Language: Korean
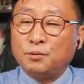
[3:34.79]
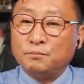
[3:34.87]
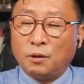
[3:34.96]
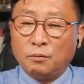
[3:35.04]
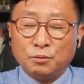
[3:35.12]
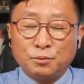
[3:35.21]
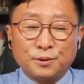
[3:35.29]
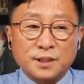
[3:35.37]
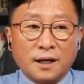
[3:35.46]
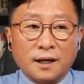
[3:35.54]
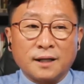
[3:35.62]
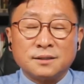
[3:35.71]
법무부
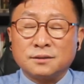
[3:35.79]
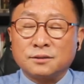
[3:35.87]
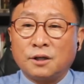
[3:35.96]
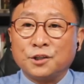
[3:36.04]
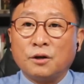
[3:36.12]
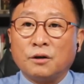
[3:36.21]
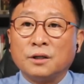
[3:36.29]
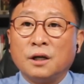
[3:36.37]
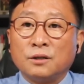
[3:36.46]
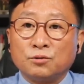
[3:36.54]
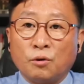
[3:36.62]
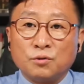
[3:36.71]
장관커녕
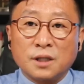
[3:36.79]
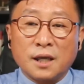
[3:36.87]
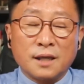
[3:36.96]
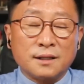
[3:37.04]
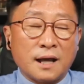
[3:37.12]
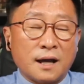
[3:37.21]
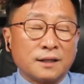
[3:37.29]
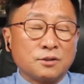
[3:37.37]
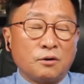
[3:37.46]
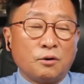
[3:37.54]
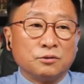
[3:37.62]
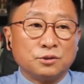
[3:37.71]
동네에 나가서
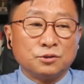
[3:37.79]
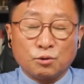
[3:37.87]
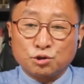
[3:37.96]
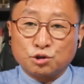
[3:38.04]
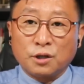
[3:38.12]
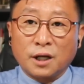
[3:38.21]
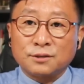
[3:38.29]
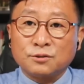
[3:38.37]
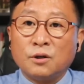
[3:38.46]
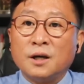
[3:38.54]
어느 농촌에 가서